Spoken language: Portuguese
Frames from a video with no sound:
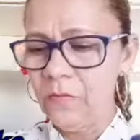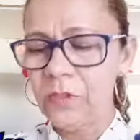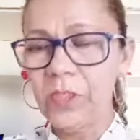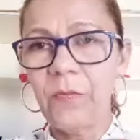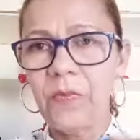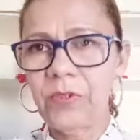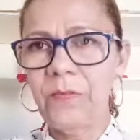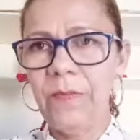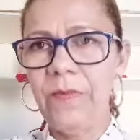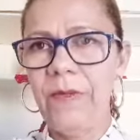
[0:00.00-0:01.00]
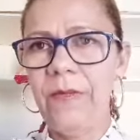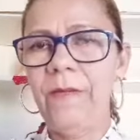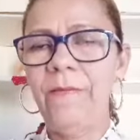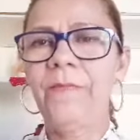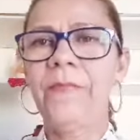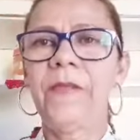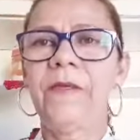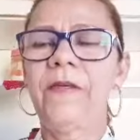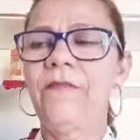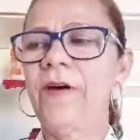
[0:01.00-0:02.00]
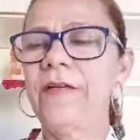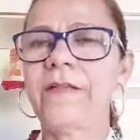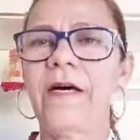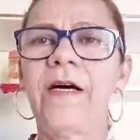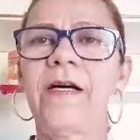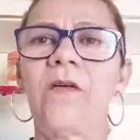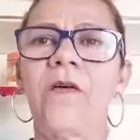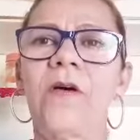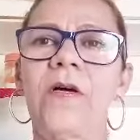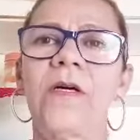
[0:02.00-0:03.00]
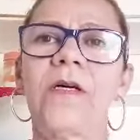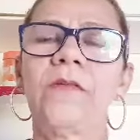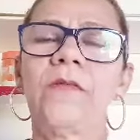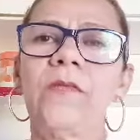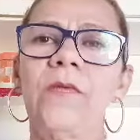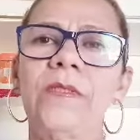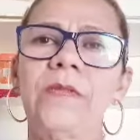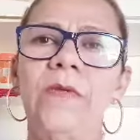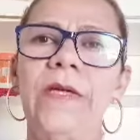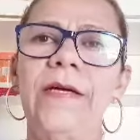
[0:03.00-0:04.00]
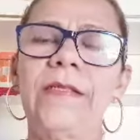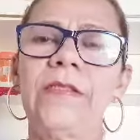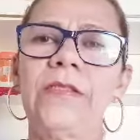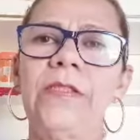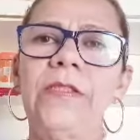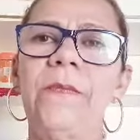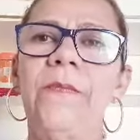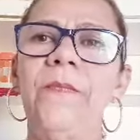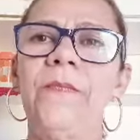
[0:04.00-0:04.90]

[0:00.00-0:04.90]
um shampoo de bebê e vai estar tá colocando duas colheres de,